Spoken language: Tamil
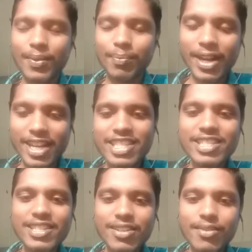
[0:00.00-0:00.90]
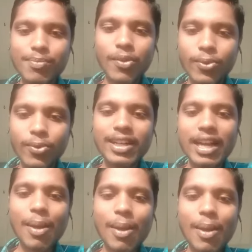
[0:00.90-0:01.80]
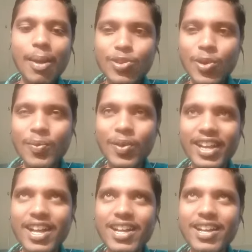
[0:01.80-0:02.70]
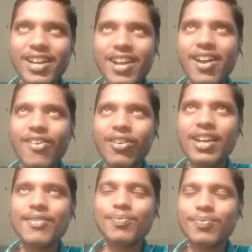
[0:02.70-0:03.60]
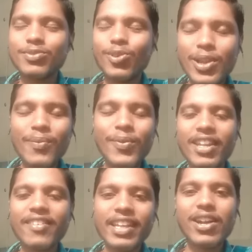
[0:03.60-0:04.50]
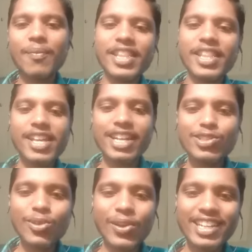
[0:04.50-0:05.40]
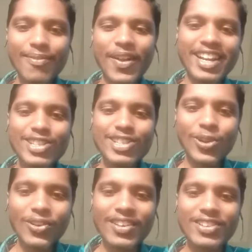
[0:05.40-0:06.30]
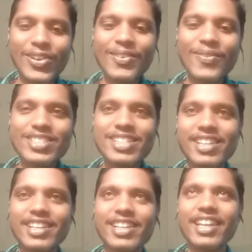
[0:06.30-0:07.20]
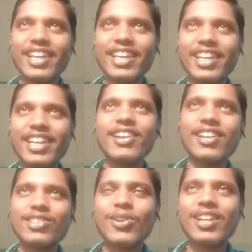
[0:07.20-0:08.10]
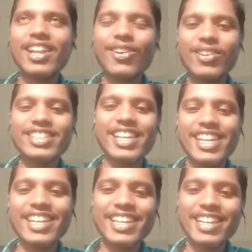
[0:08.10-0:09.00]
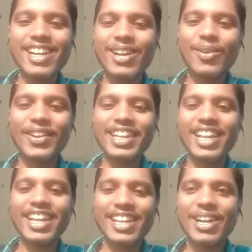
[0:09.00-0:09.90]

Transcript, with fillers: படிச்சுட்டு இப்போ ஒருத்தருக்கு நான் பலன் சொல்லும் போதெல்லாம் அவங்க சொல்லி முடிக்கிற வரைக்கும் அமைதியா இருங்கன்னு சொல்லிட்டு தான் பலனே சொல்லுவேன் சொல்லி முடிச்சுட்டு என்னங்க ஏன் நான் சொன்னதெல்லாம் உங்களுக்கு சரியா இருக்கா அப்படின்னு கேட்டா